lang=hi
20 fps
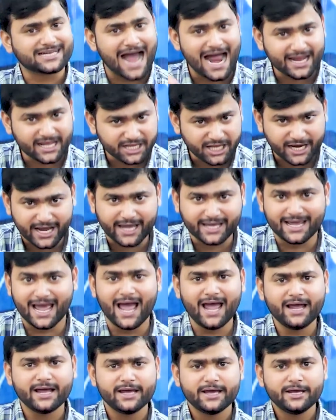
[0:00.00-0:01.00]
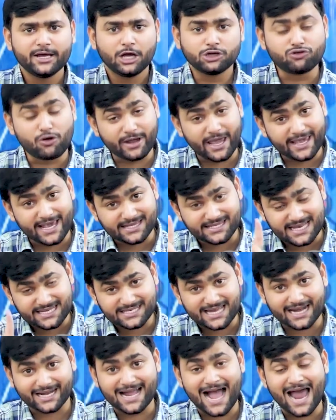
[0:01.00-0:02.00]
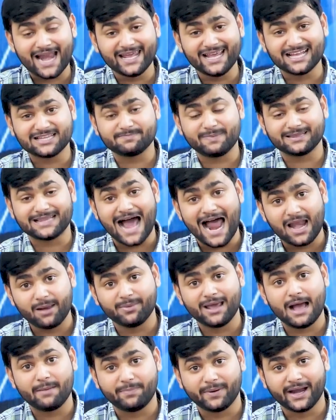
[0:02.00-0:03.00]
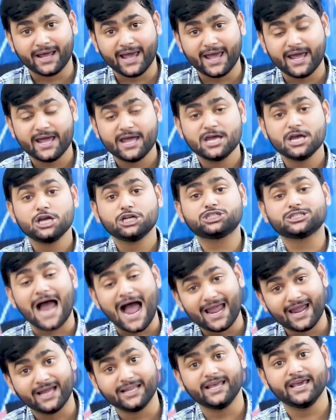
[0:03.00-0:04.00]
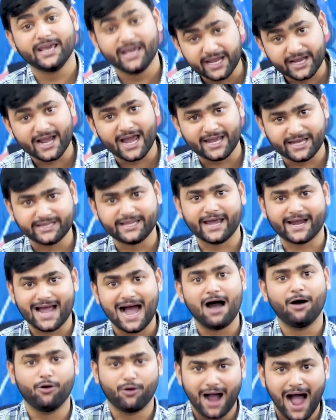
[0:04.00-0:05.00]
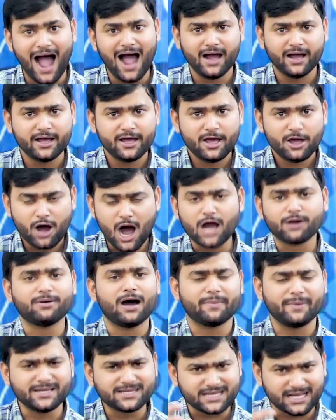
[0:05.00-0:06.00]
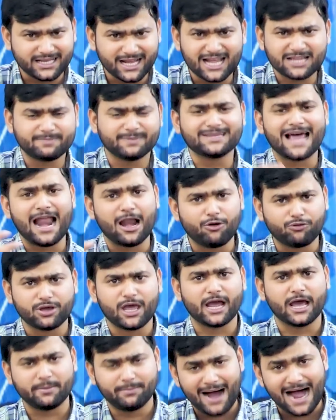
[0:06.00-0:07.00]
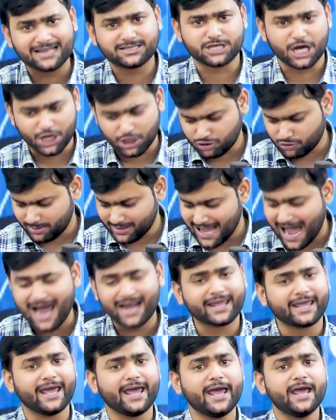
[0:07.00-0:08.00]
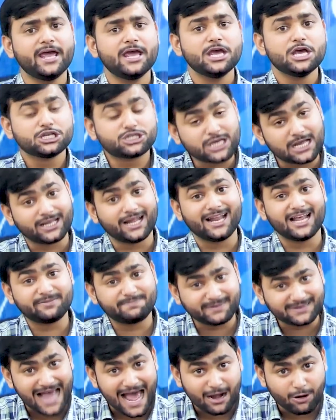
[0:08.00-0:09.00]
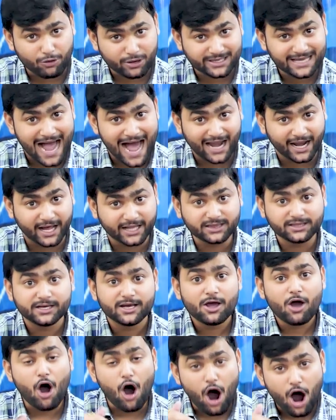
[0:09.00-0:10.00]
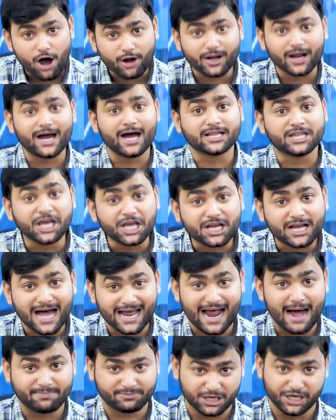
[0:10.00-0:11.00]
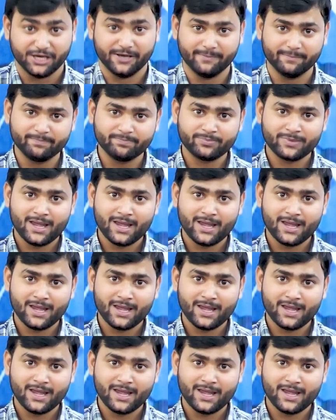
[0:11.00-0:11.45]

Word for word: जानकारी दी गई है जो कि किसी सरकारी अस्पताल में आपने शायद ही कहीं देखा होगा और वह भी सदर अस्पतालों की अगर बात करें तो बिहार के सदर अस्पतालों की हालत और अधिक खराब थी